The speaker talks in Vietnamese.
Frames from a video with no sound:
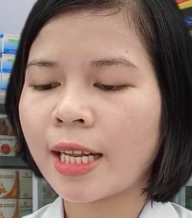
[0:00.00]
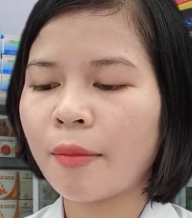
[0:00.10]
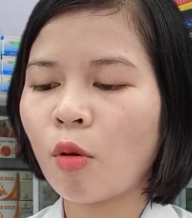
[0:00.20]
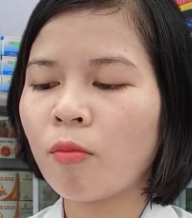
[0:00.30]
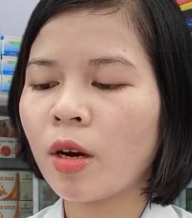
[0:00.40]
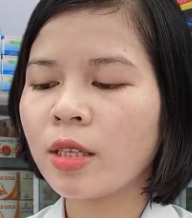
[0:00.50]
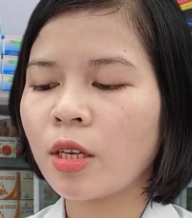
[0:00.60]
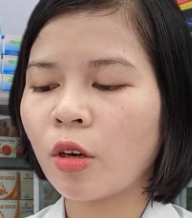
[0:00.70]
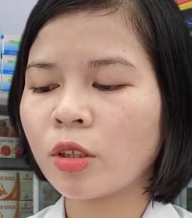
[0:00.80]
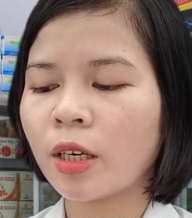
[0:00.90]
Thì hiện tại
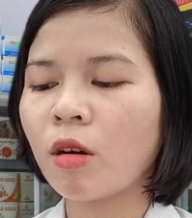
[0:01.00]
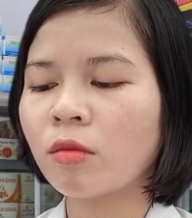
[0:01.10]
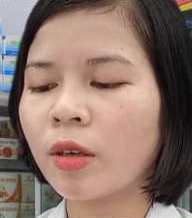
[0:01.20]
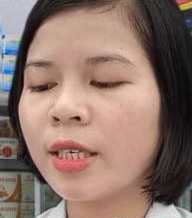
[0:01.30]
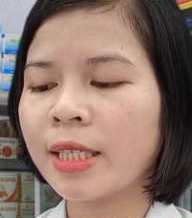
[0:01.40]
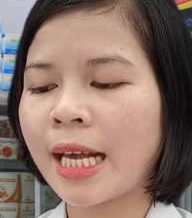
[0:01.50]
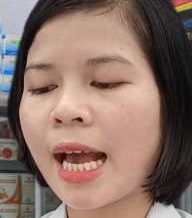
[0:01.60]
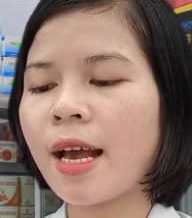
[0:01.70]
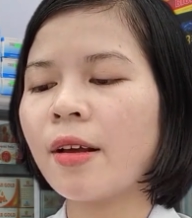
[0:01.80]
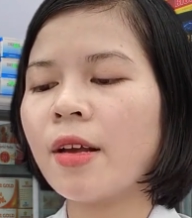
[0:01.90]
mẫu mới thì nó sẽ không
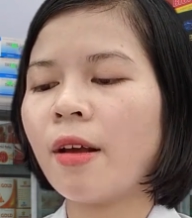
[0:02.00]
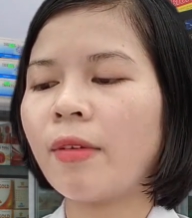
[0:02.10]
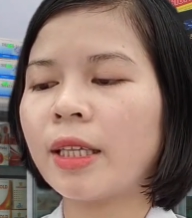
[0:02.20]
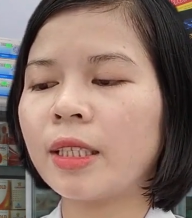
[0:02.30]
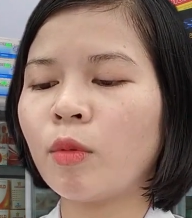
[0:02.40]
có in giá.